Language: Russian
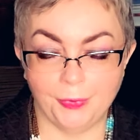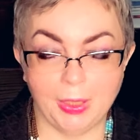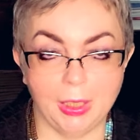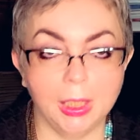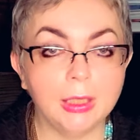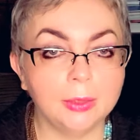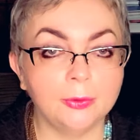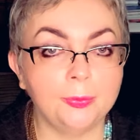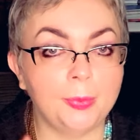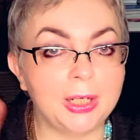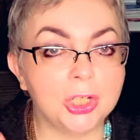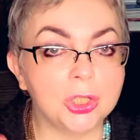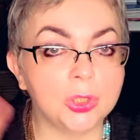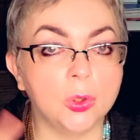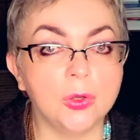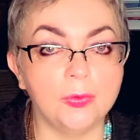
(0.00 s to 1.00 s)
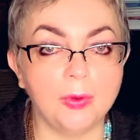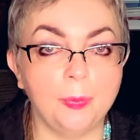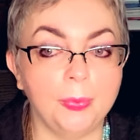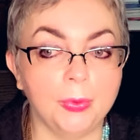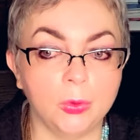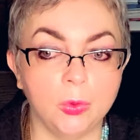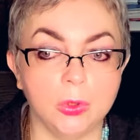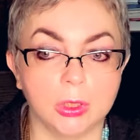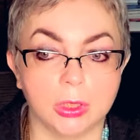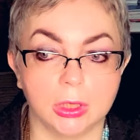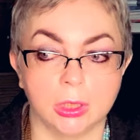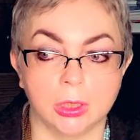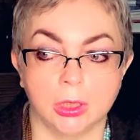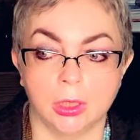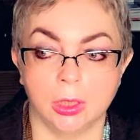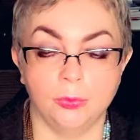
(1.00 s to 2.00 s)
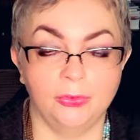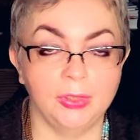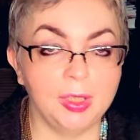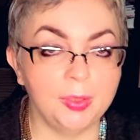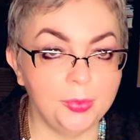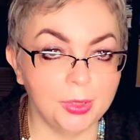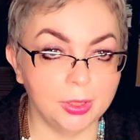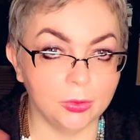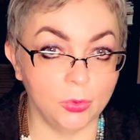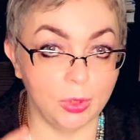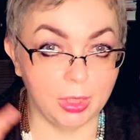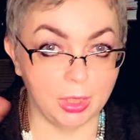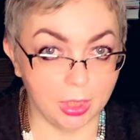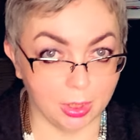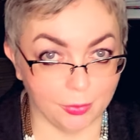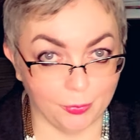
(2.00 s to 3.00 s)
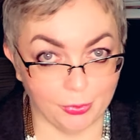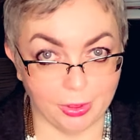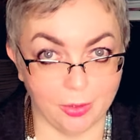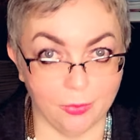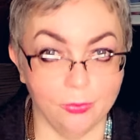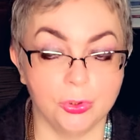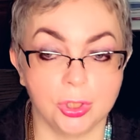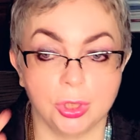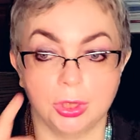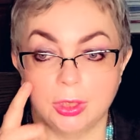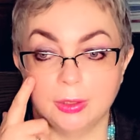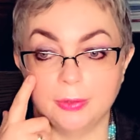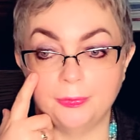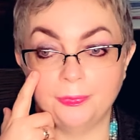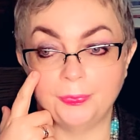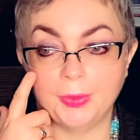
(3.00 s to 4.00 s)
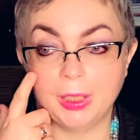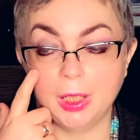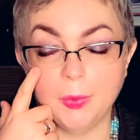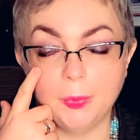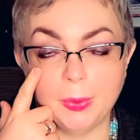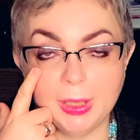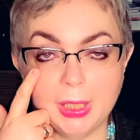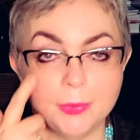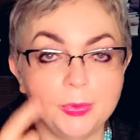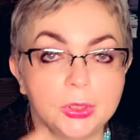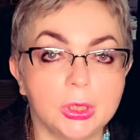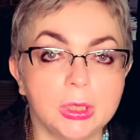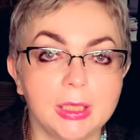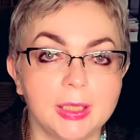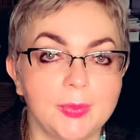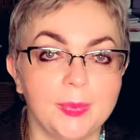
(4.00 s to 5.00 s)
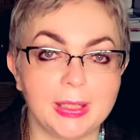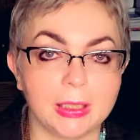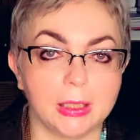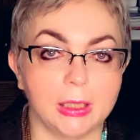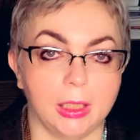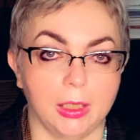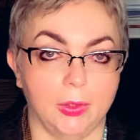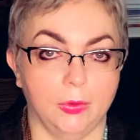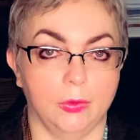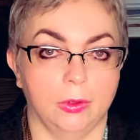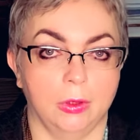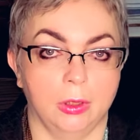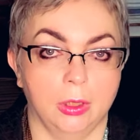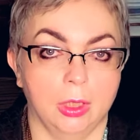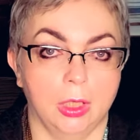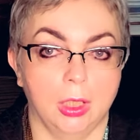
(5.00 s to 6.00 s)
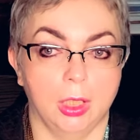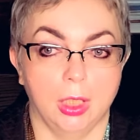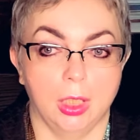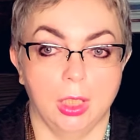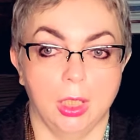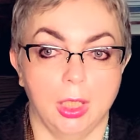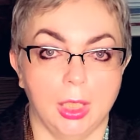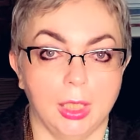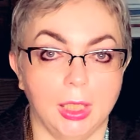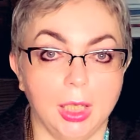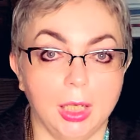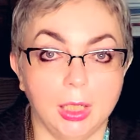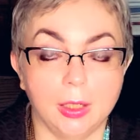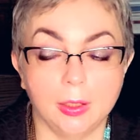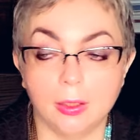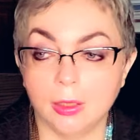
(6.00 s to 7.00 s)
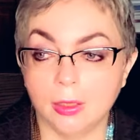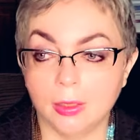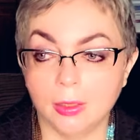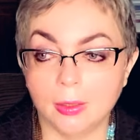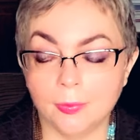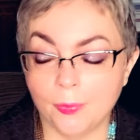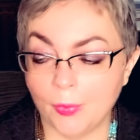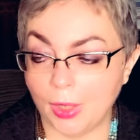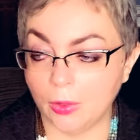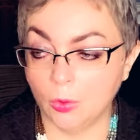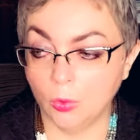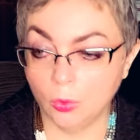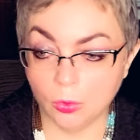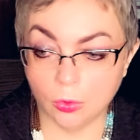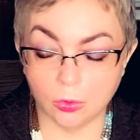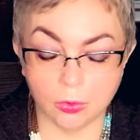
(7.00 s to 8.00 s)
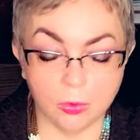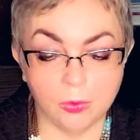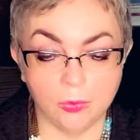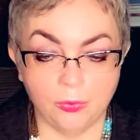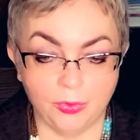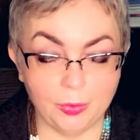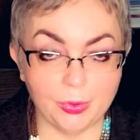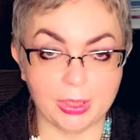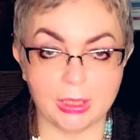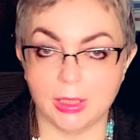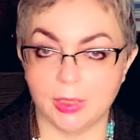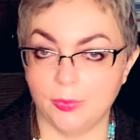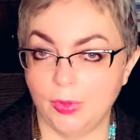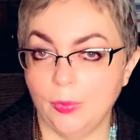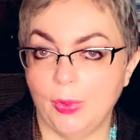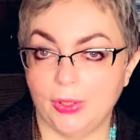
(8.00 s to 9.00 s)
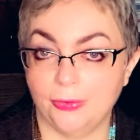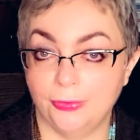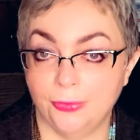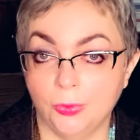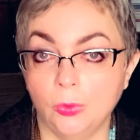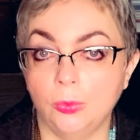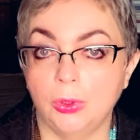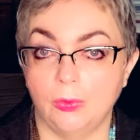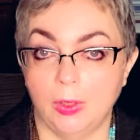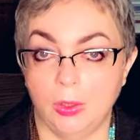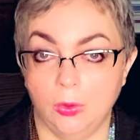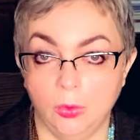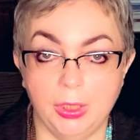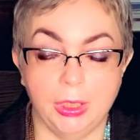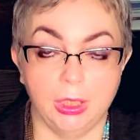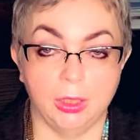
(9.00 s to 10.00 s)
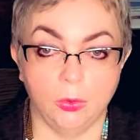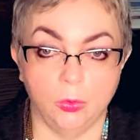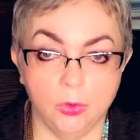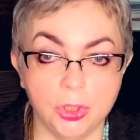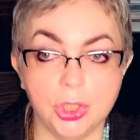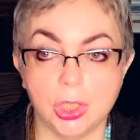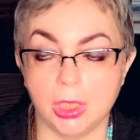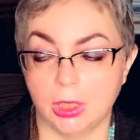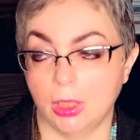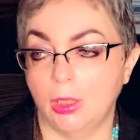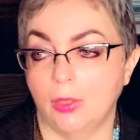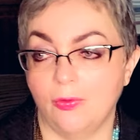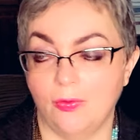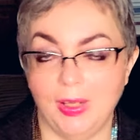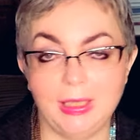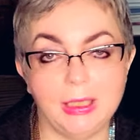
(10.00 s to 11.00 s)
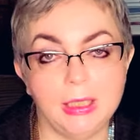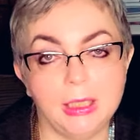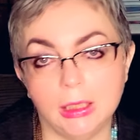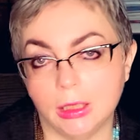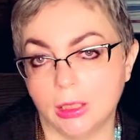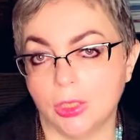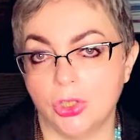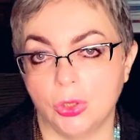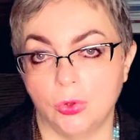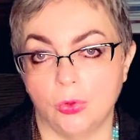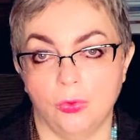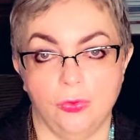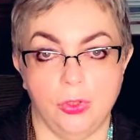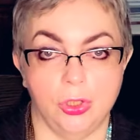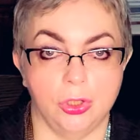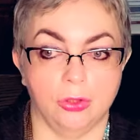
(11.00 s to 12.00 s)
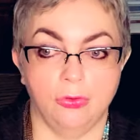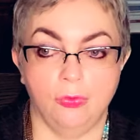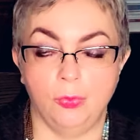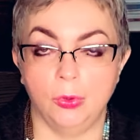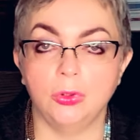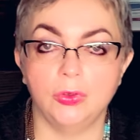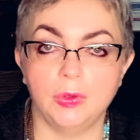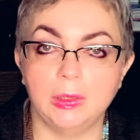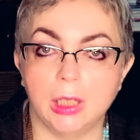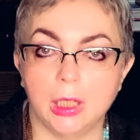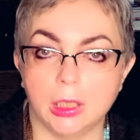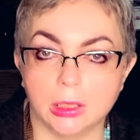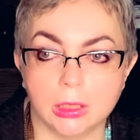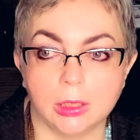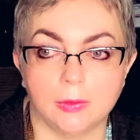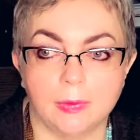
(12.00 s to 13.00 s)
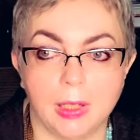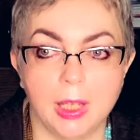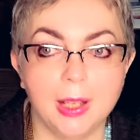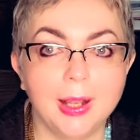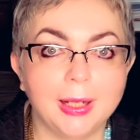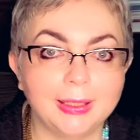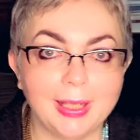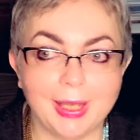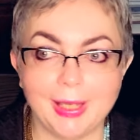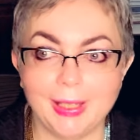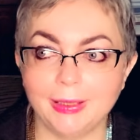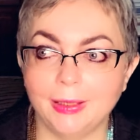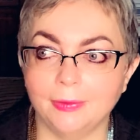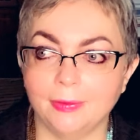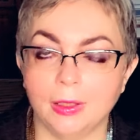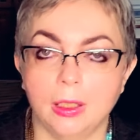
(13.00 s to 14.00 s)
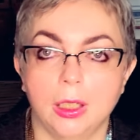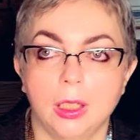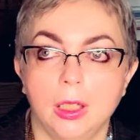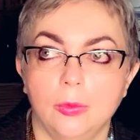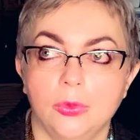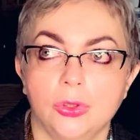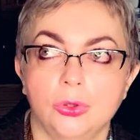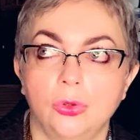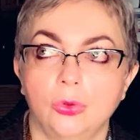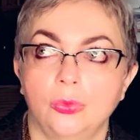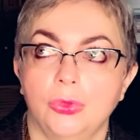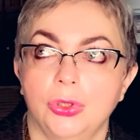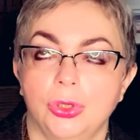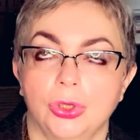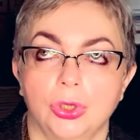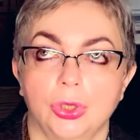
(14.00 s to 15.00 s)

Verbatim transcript: это большой вопрос выберу ли, потому что как, я просто себя знаю. Я могу выбрать себе парфюм новогодней ночи, не знаю, там, в 11 часов вечера, в полдвенадцатого, а до этого думать,